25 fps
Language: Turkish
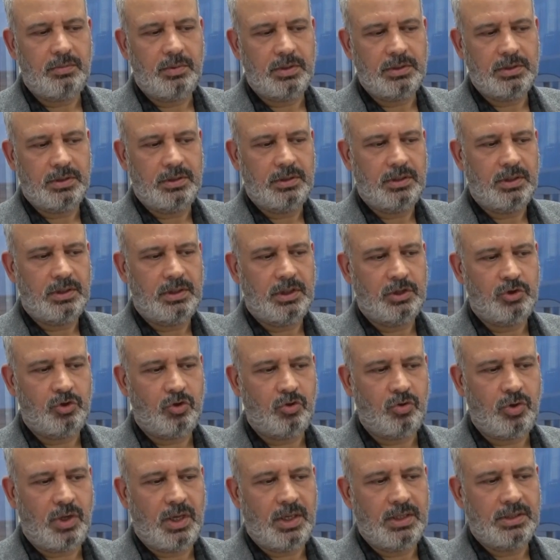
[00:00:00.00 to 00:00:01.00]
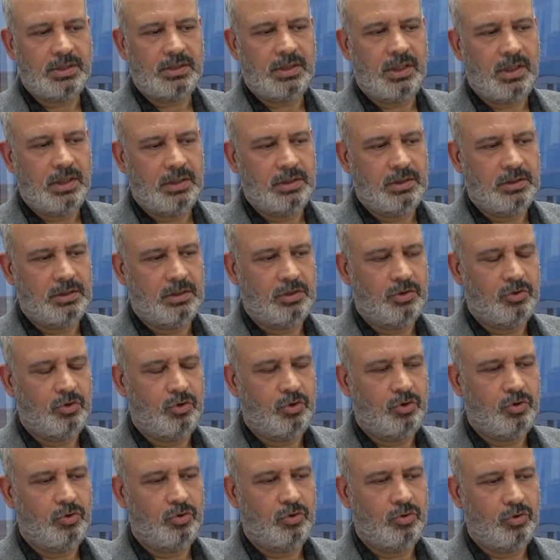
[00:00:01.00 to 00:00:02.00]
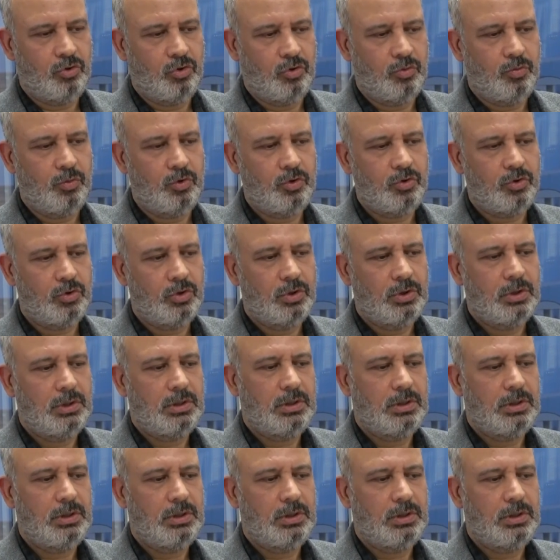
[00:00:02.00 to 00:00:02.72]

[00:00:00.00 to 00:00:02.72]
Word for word: bazında da çok az kaldığını düşündüğümüz